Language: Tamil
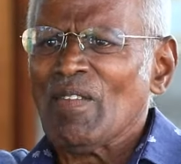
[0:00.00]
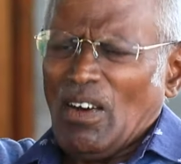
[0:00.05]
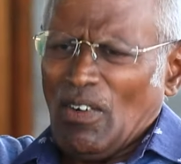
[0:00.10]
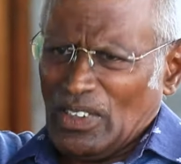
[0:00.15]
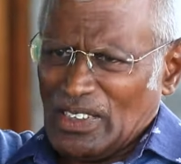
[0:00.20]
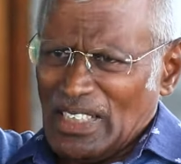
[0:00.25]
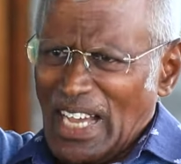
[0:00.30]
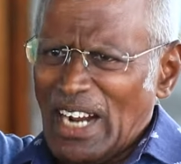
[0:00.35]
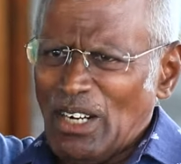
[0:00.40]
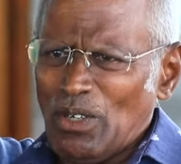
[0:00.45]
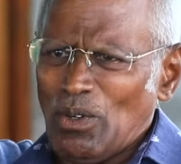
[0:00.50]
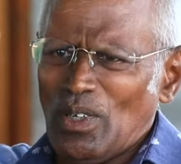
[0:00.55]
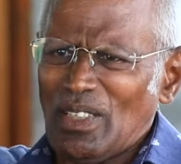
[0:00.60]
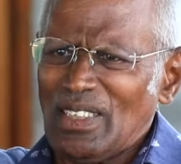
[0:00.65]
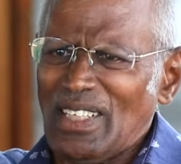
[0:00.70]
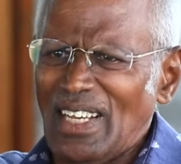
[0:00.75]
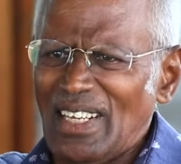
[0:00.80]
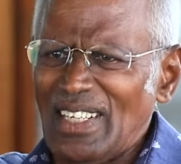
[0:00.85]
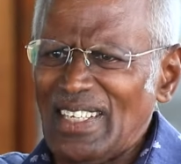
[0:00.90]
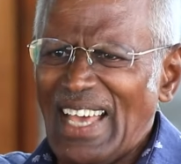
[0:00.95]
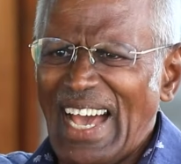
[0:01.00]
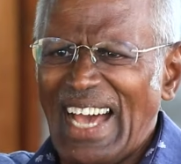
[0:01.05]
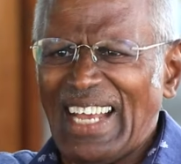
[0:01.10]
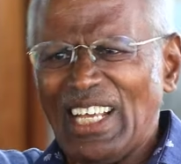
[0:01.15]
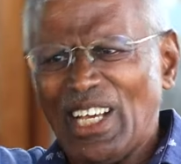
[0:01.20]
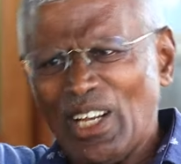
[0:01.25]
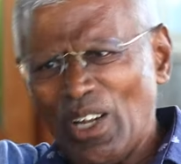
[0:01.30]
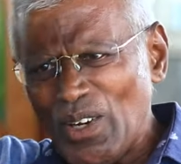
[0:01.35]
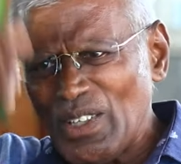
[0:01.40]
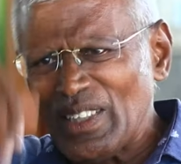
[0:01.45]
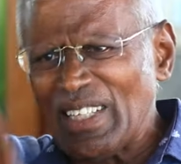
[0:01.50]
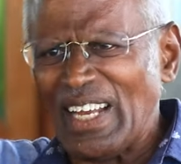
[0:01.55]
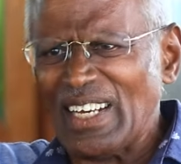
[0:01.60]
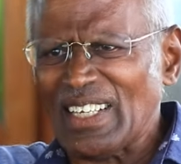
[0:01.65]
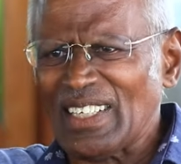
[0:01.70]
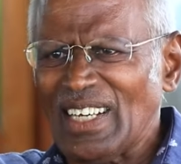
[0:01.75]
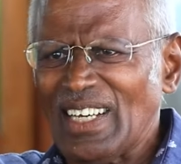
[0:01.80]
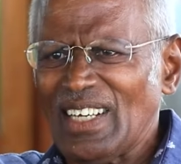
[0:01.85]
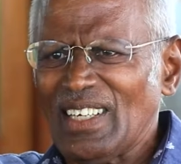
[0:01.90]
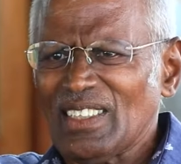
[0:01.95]
அவர் தானு இருந்தார் யார் யாரோ
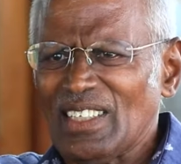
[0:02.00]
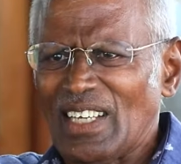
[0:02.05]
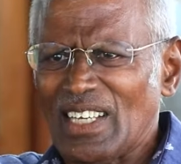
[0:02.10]
இருந்தானுங்க